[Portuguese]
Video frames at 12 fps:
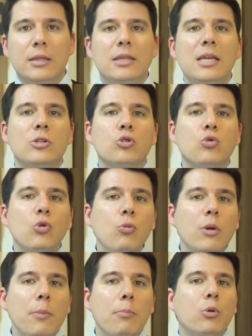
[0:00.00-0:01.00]

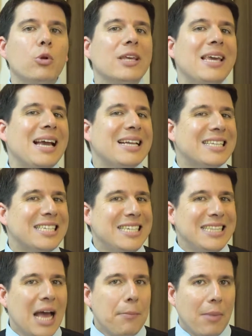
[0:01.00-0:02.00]
Descubra por que a
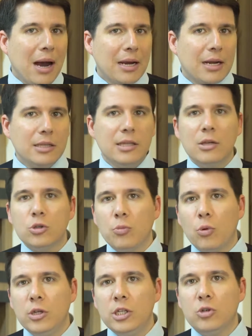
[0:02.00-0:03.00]
Dinamarca tem os
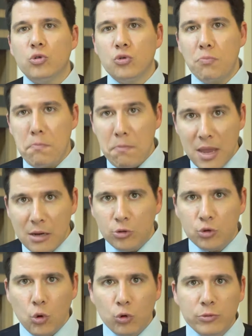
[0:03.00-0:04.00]
políticos
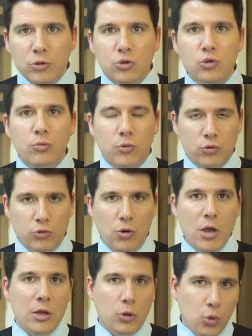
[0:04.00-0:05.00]
menos corruptos do
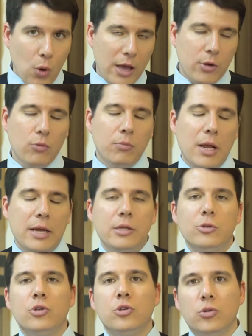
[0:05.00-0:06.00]
mundo, no iComply
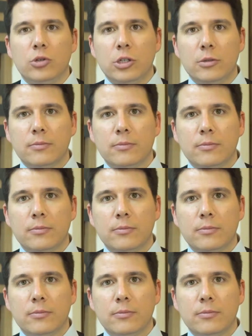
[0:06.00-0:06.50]
News de hoje.